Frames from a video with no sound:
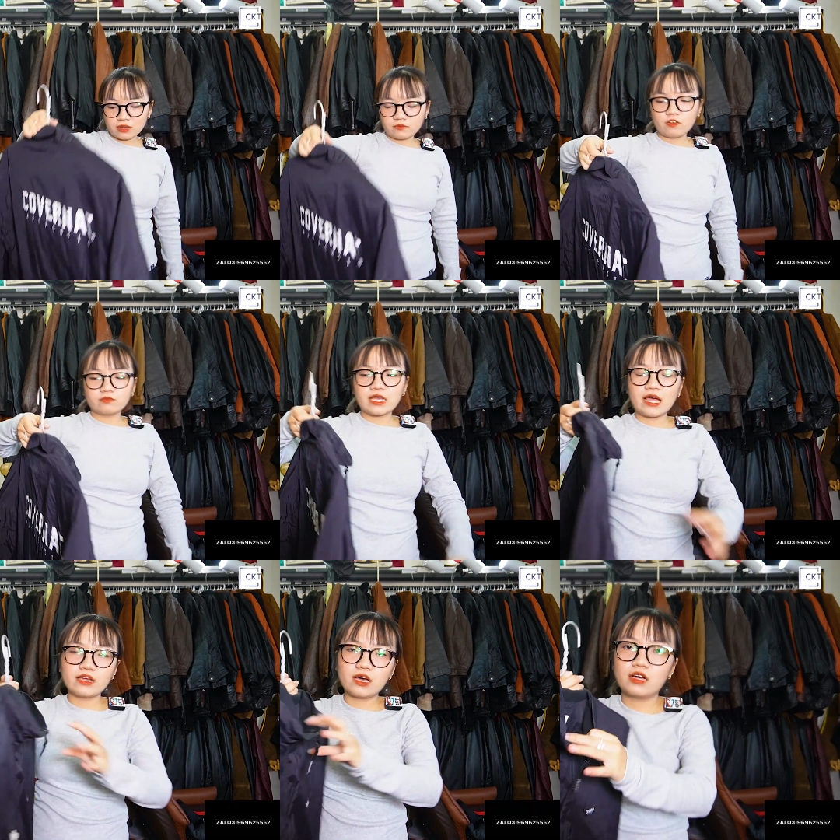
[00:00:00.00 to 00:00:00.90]
tầm form
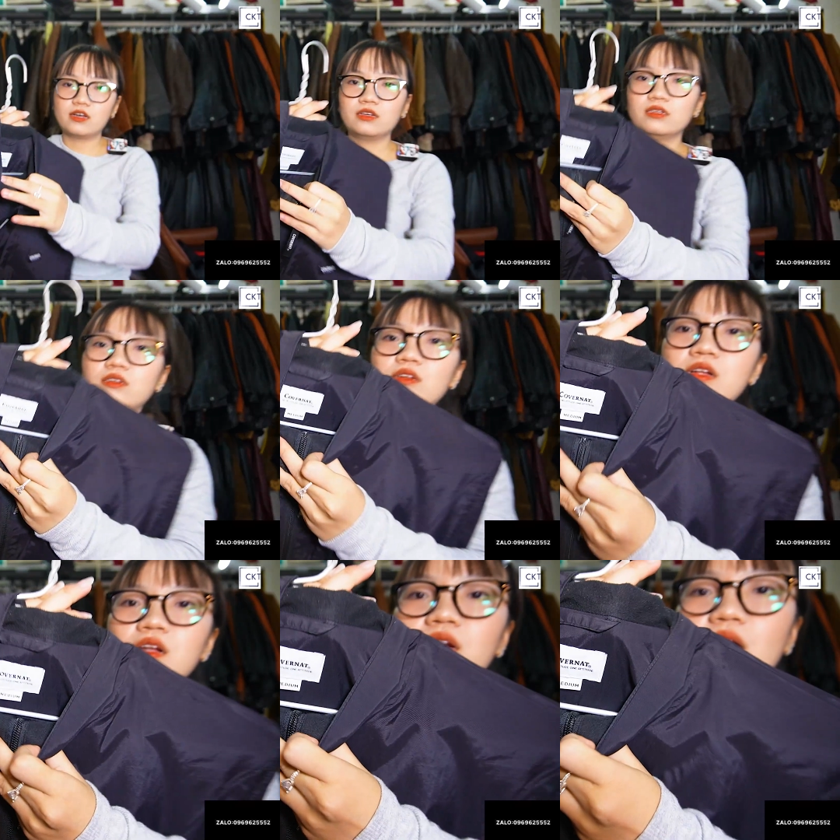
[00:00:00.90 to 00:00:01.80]
size uh,
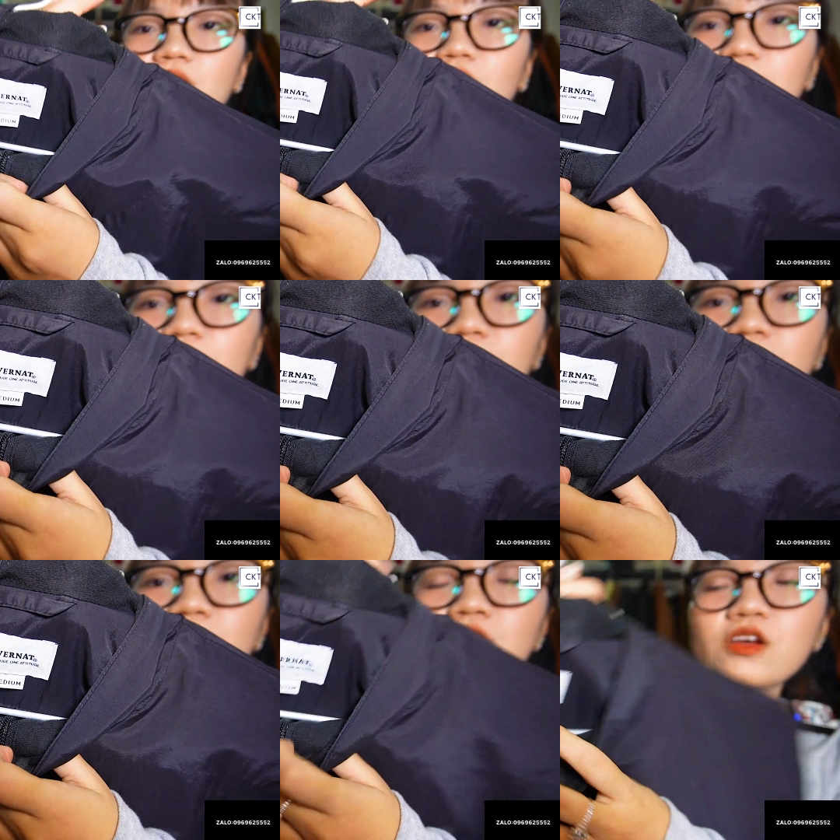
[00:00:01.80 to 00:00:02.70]
lò đây.
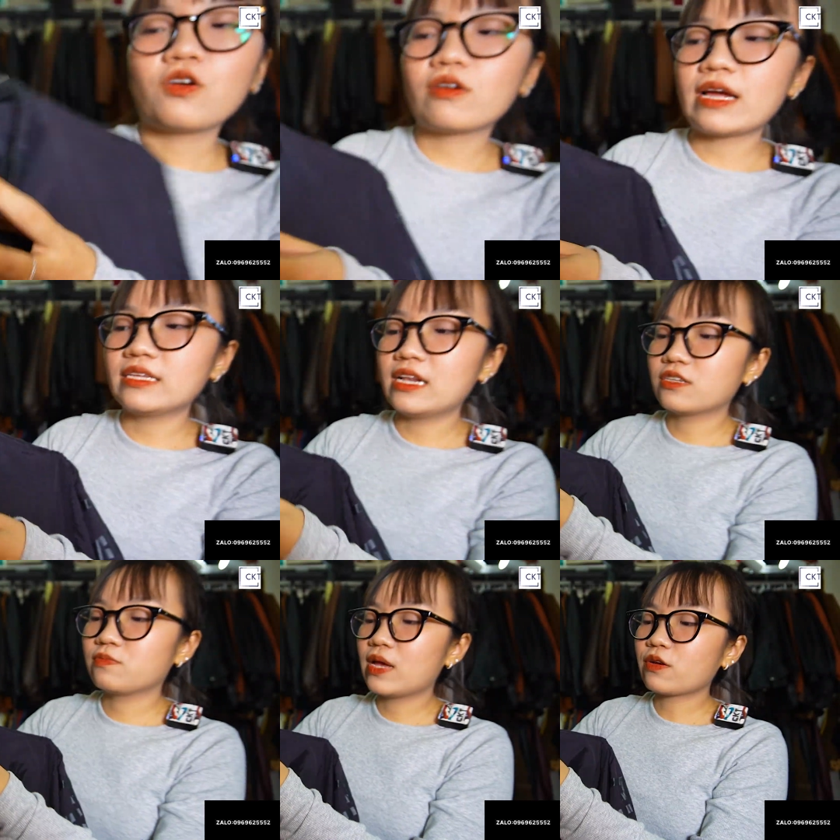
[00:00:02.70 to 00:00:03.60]
Con này thì
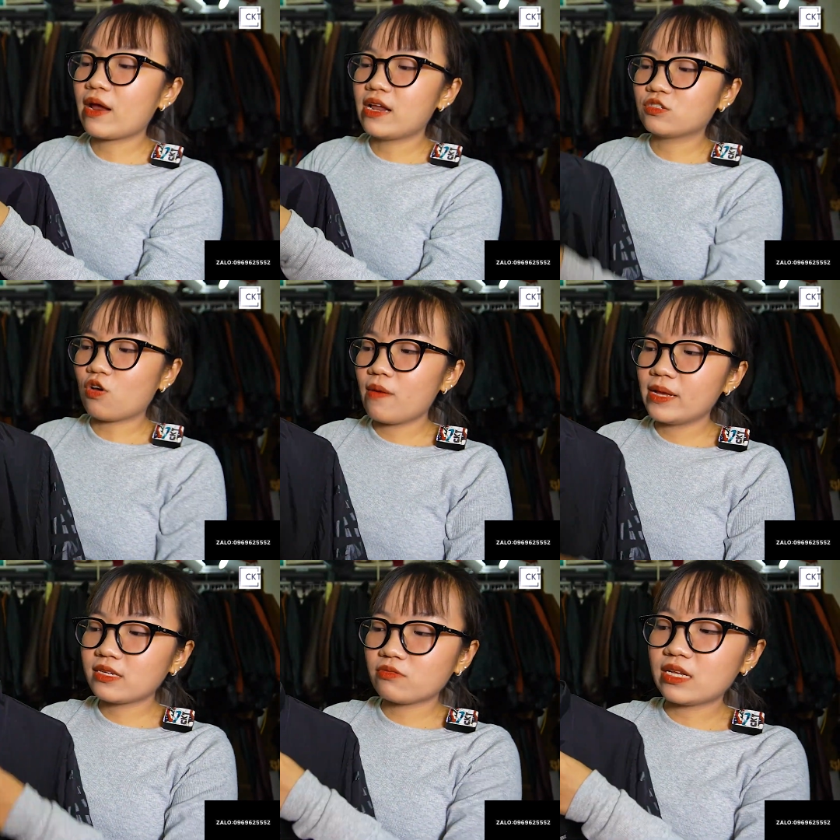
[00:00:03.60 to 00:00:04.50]
là bên ngoài là gió,
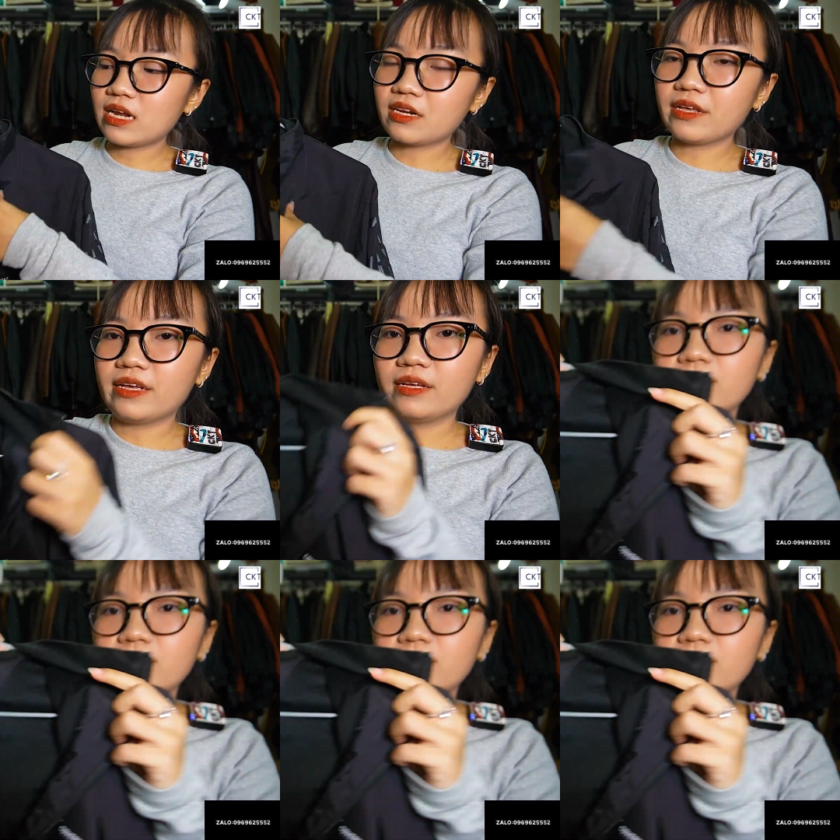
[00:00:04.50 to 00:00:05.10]
bên trong sẽ là nỉ